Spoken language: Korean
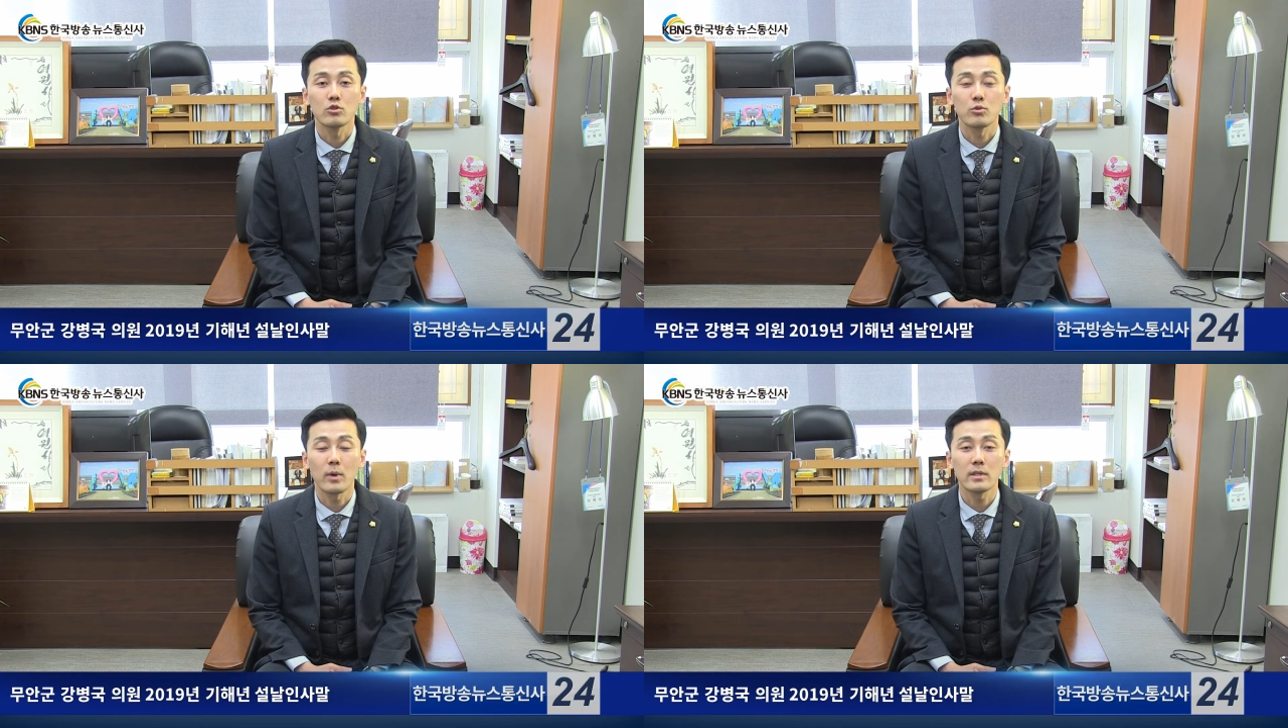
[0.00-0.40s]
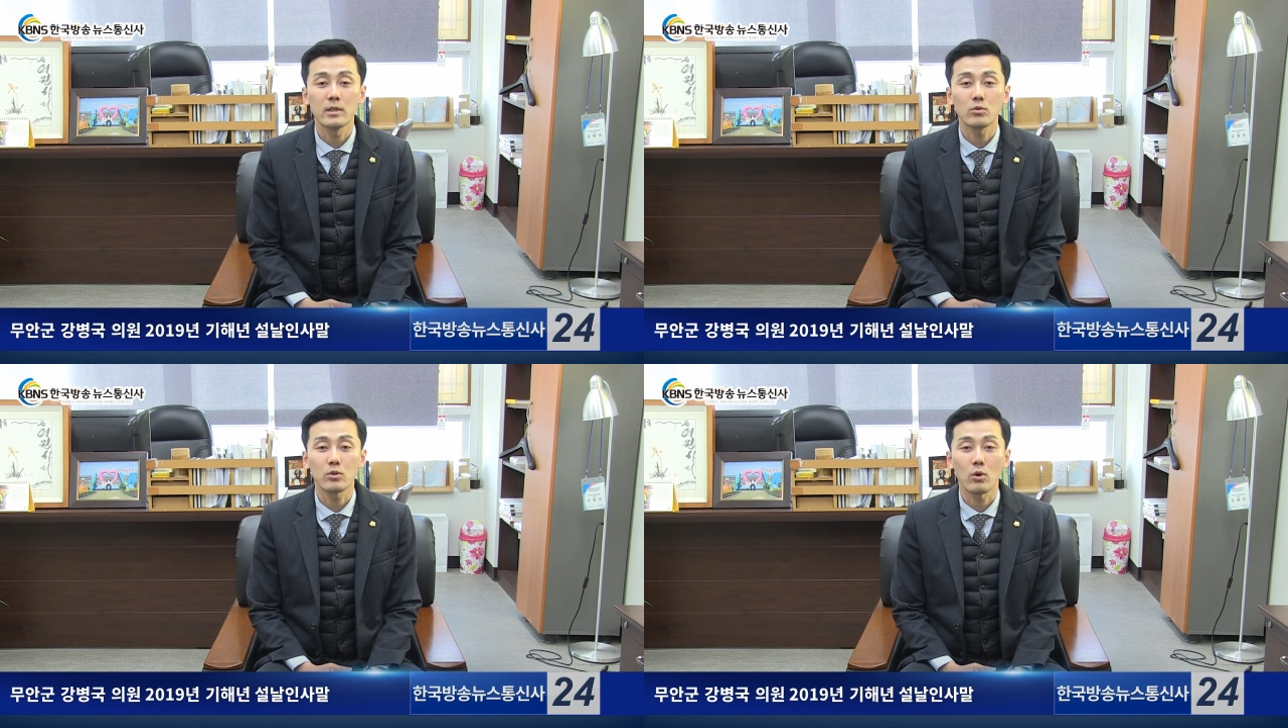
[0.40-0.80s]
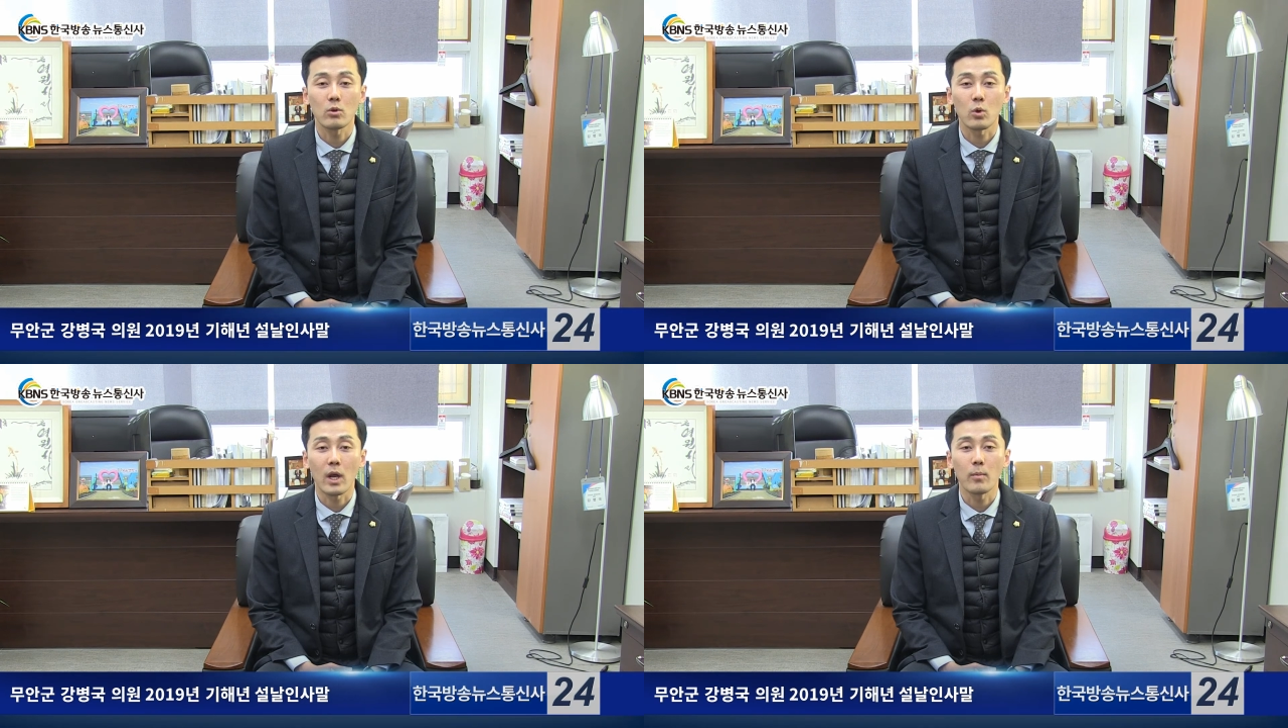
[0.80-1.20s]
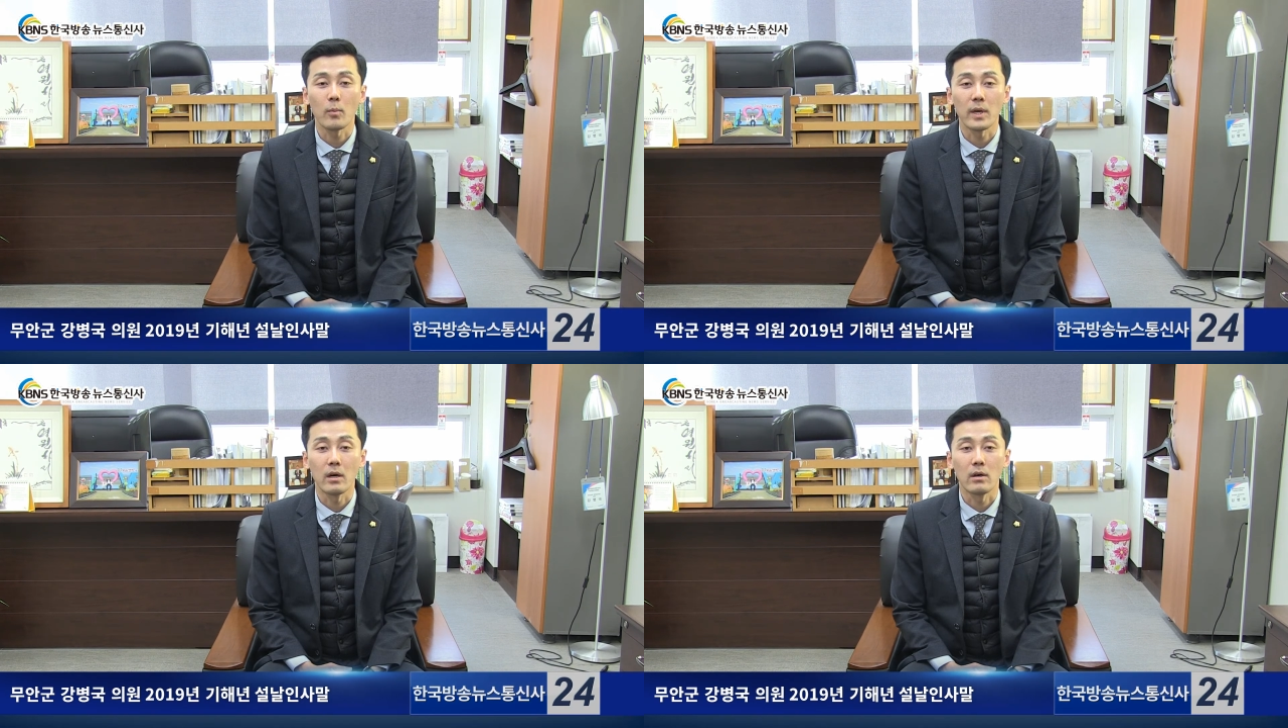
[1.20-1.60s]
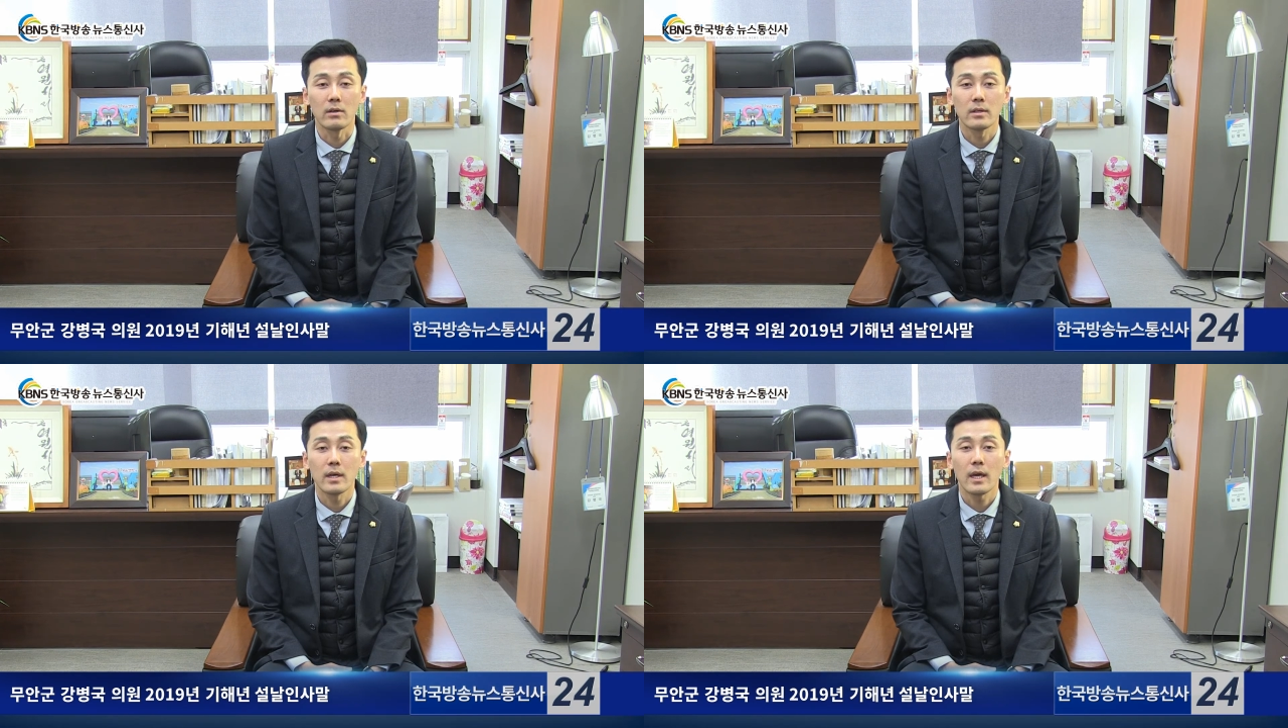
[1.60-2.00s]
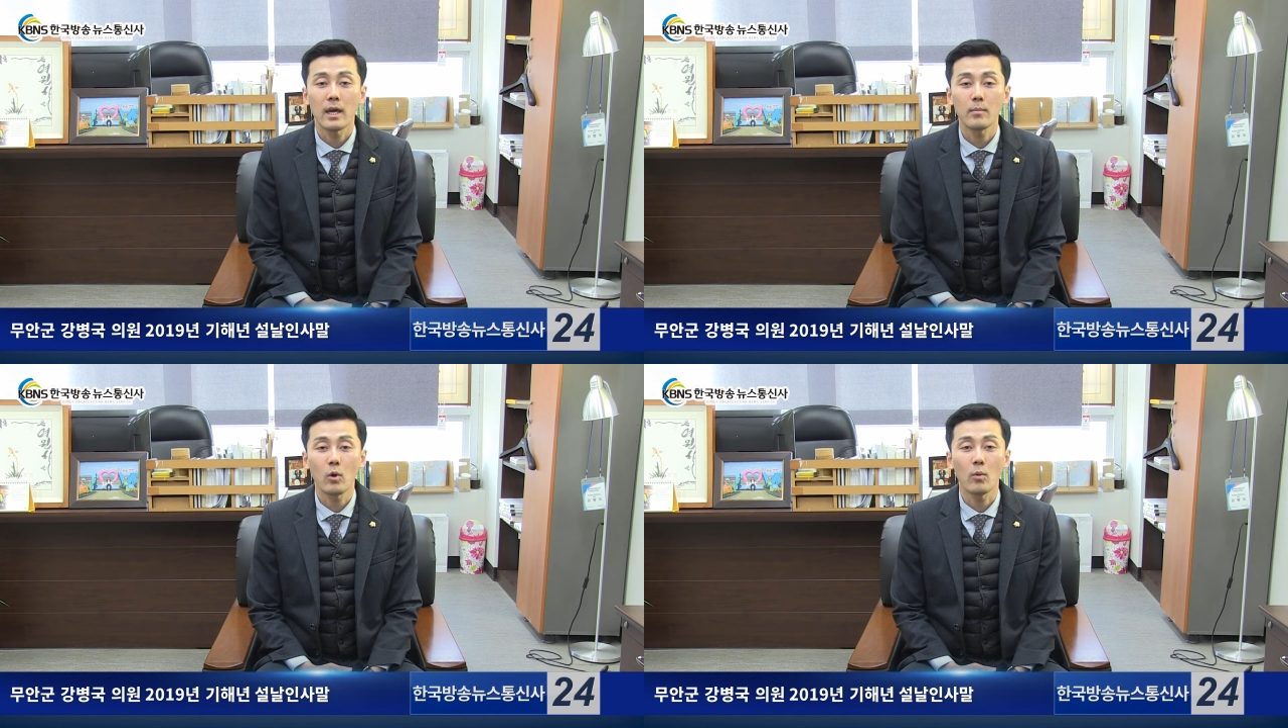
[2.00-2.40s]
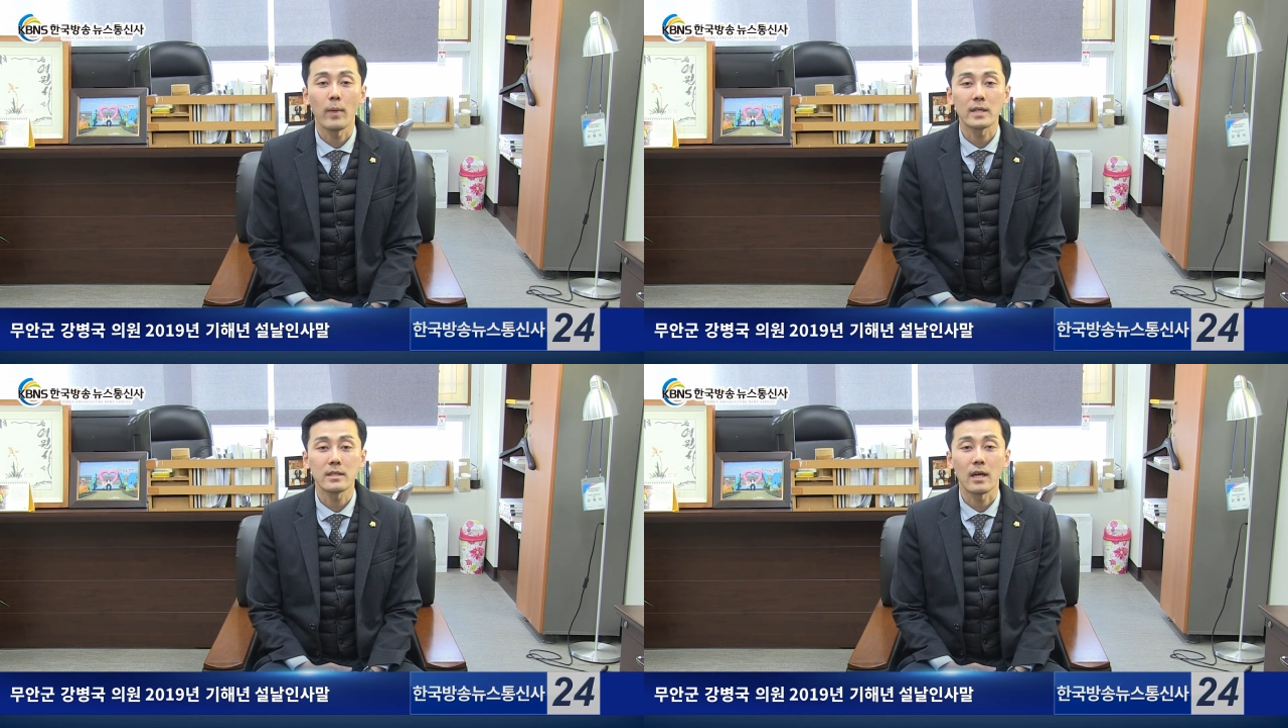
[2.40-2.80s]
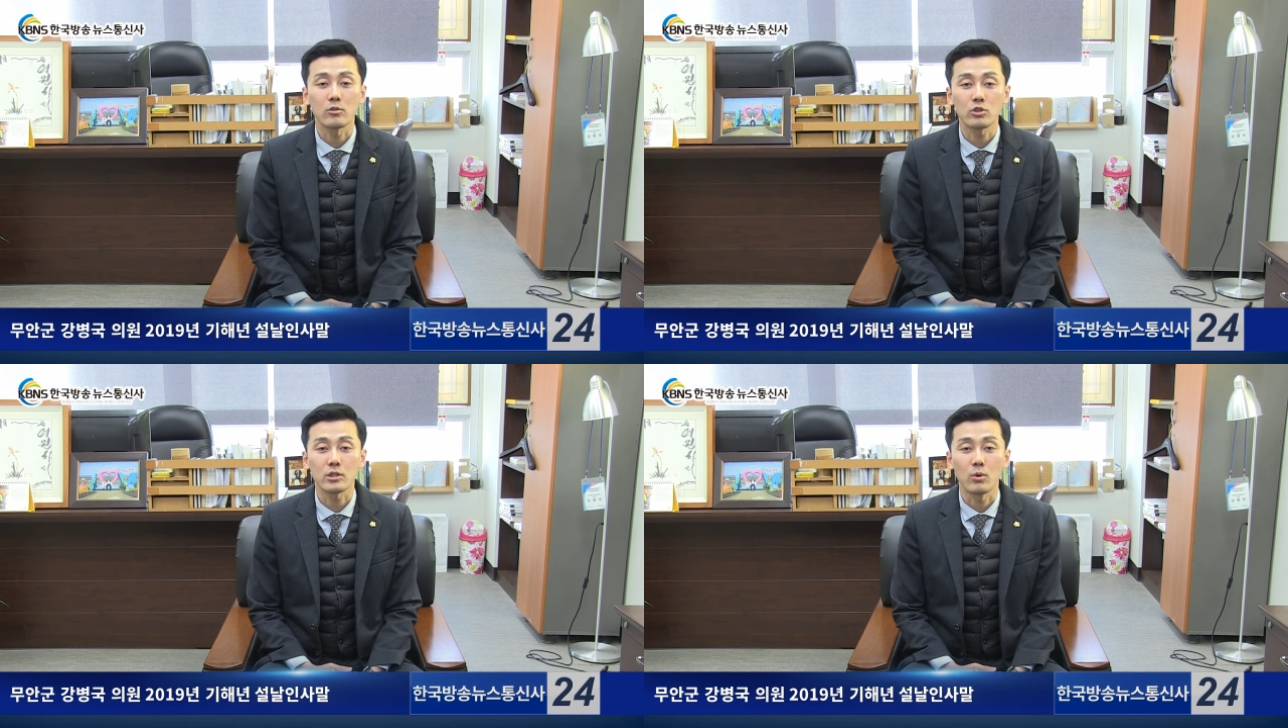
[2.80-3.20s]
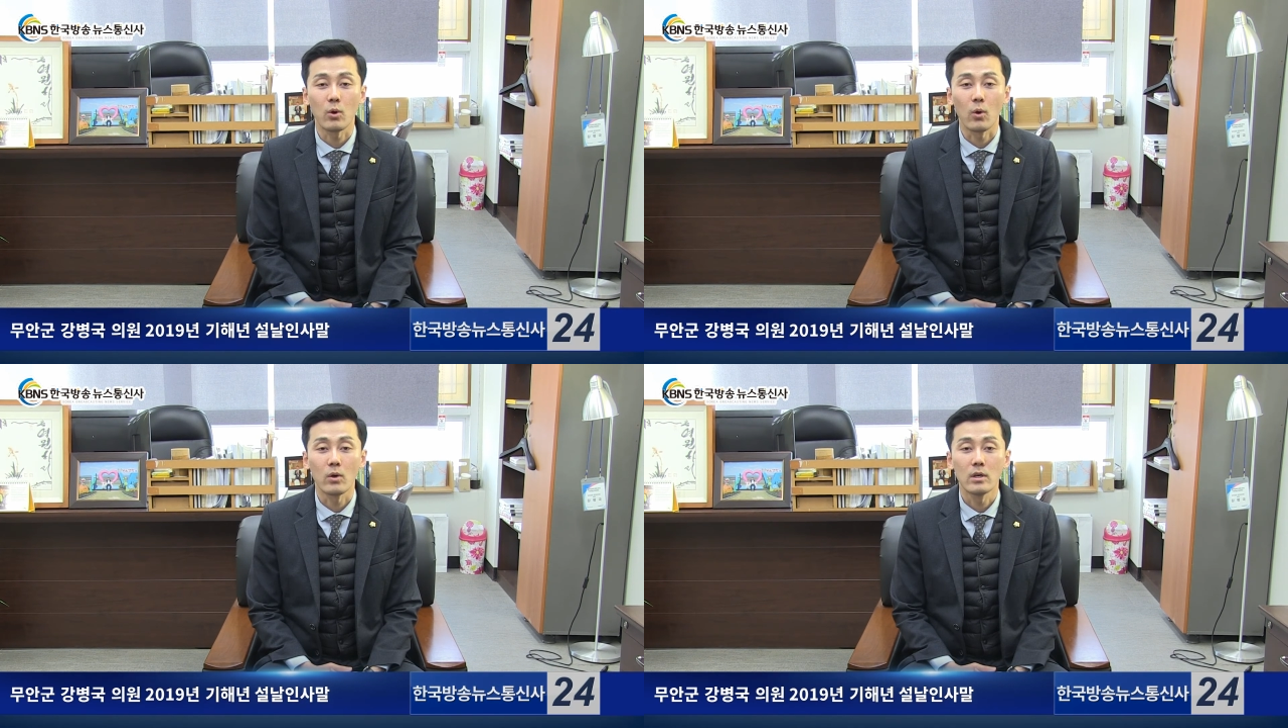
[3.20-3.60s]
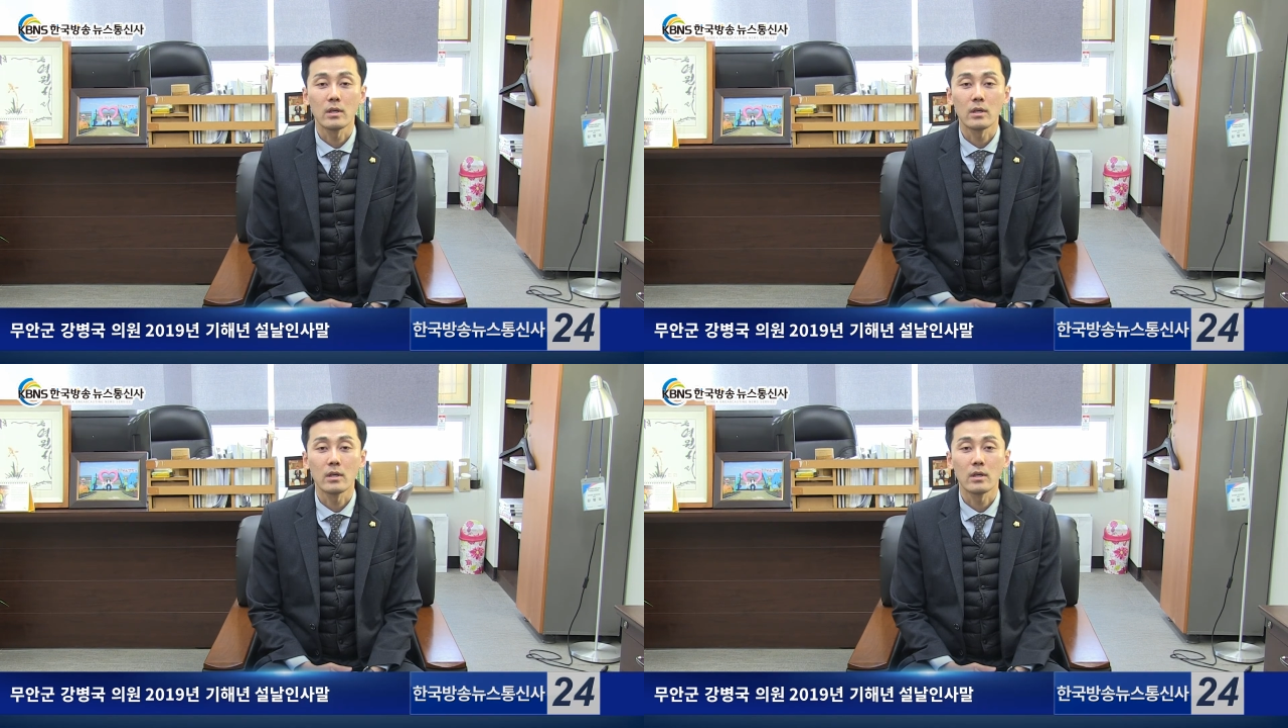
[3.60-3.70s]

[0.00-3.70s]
주변 이웃도 돌아보며 행복 많이 나누시고